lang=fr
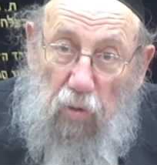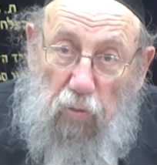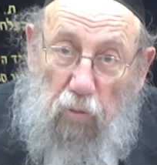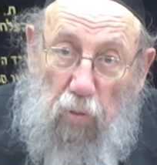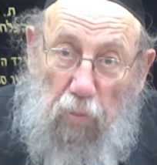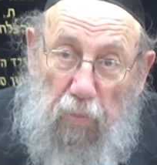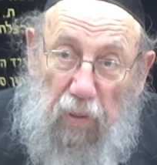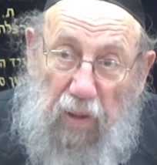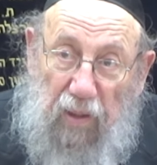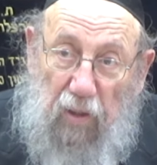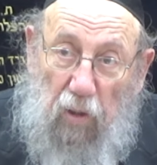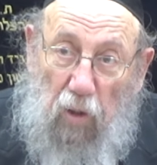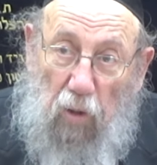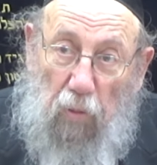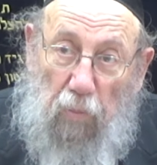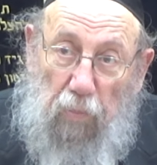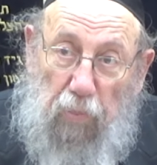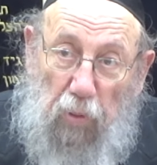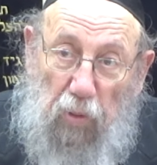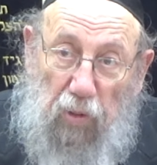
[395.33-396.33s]
se mettre
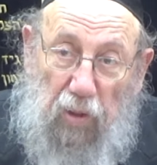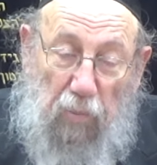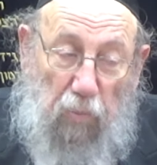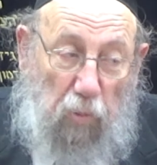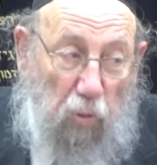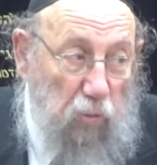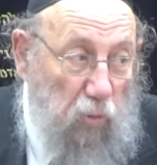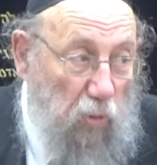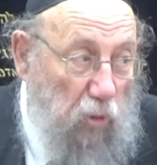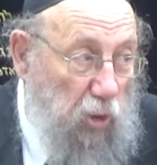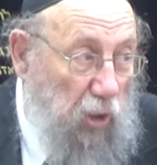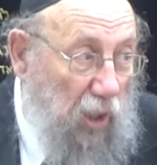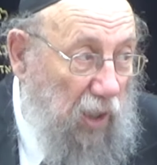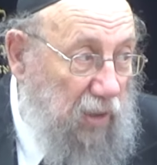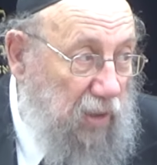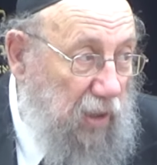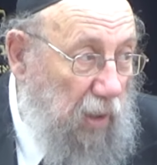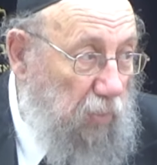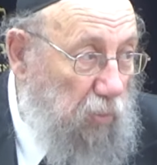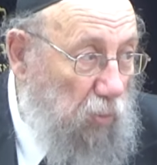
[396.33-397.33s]
en petits morceaux.
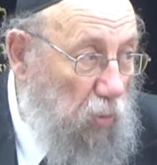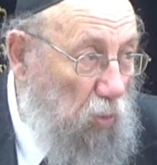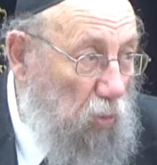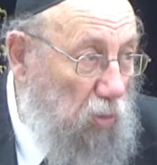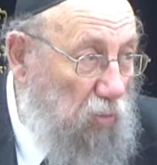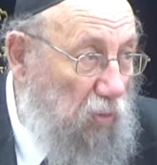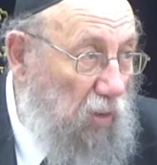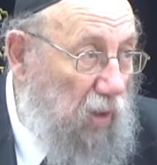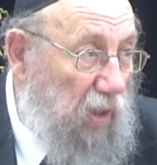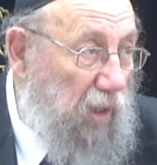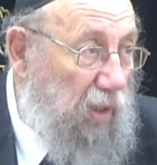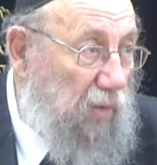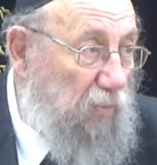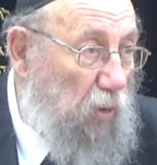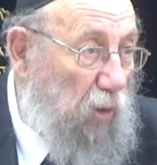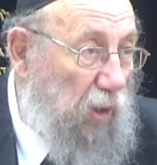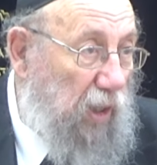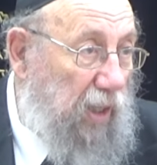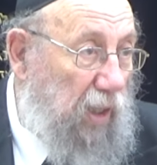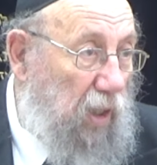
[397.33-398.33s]
J'accepte toutes
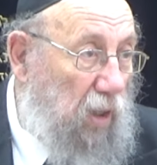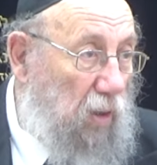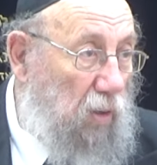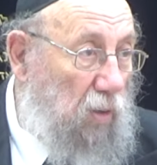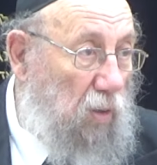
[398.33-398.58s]
vos règles.